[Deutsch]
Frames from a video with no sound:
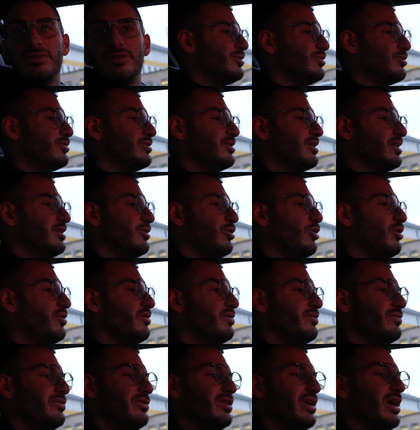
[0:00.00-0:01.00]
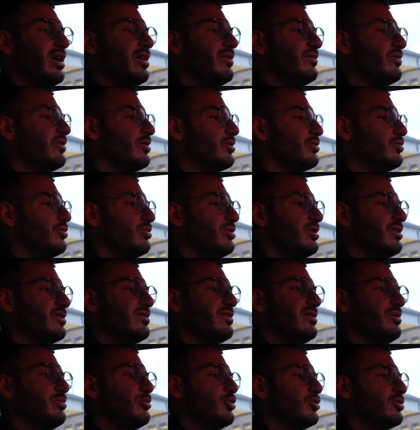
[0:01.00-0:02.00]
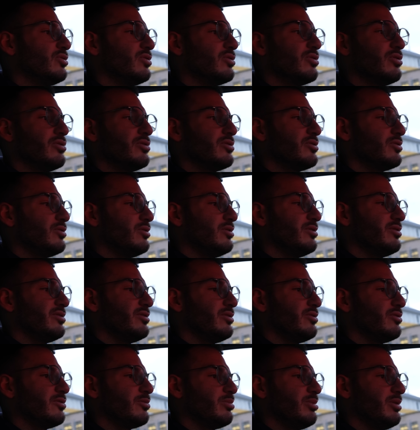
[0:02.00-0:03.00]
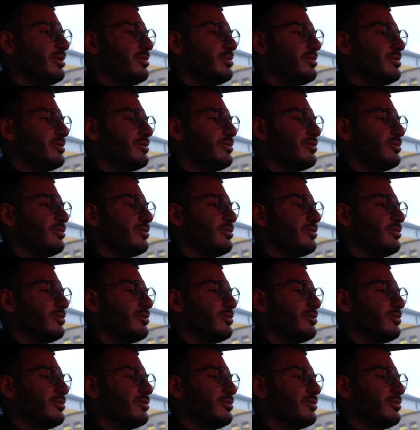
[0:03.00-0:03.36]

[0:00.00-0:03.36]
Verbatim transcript: Und dann hoffen wir einfach nur, dass die Motorkontrolle echt ausbleibt.